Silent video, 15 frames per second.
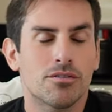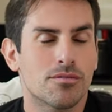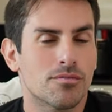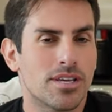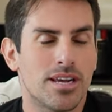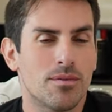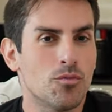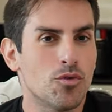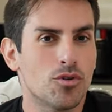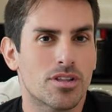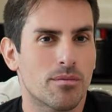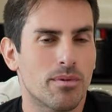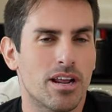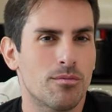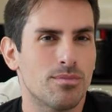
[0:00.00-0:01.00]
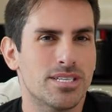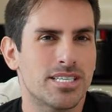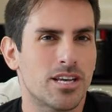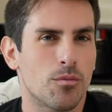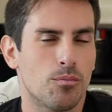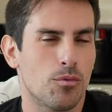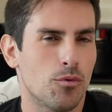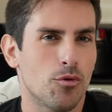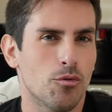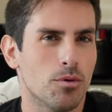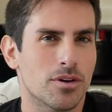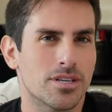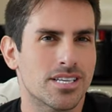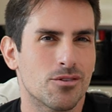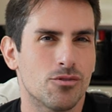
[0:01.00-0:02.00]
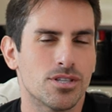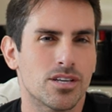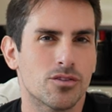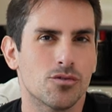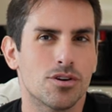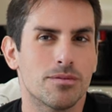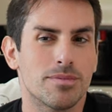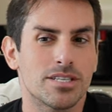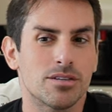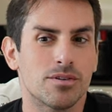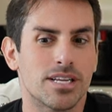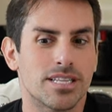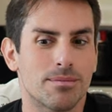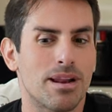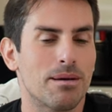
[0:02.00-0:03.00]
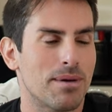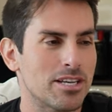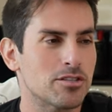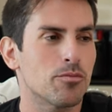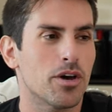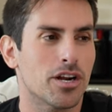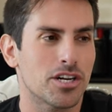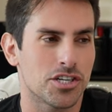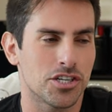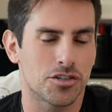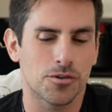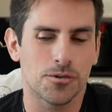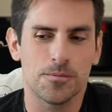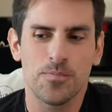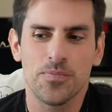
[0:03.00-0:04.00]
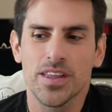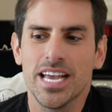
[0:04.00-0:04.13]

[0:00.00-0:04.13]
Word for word: eu queria muito trabalhar no Ministério Público, essa coisa toda, mas eu queria trabalhar mais no meu artístico.